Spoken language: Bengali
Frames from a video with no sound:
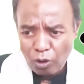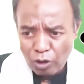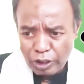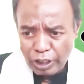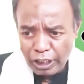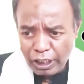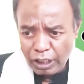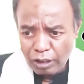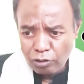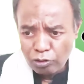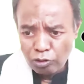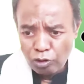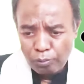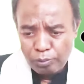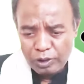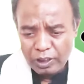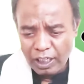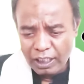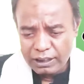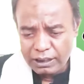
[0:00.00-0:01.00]
অনেকগুলো
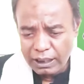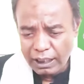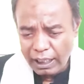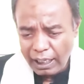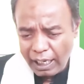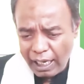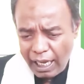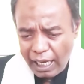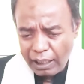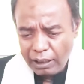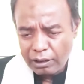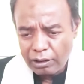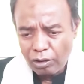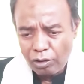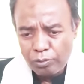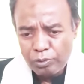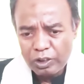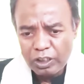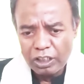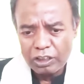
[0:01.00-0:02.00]
অভিধা আছে একটা
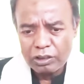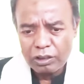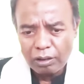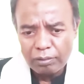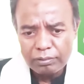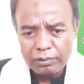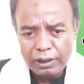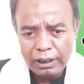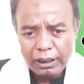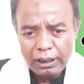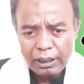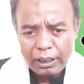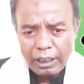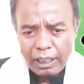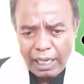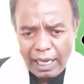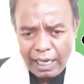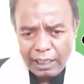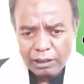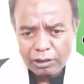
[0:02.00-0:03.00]
অভিধা শব্দে
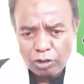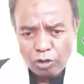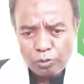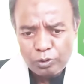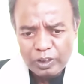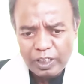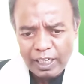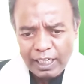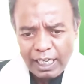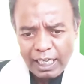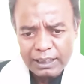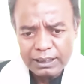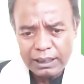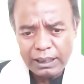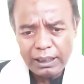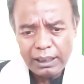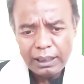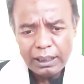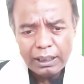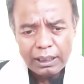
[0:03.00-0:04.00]
একটা অভিধায় আছে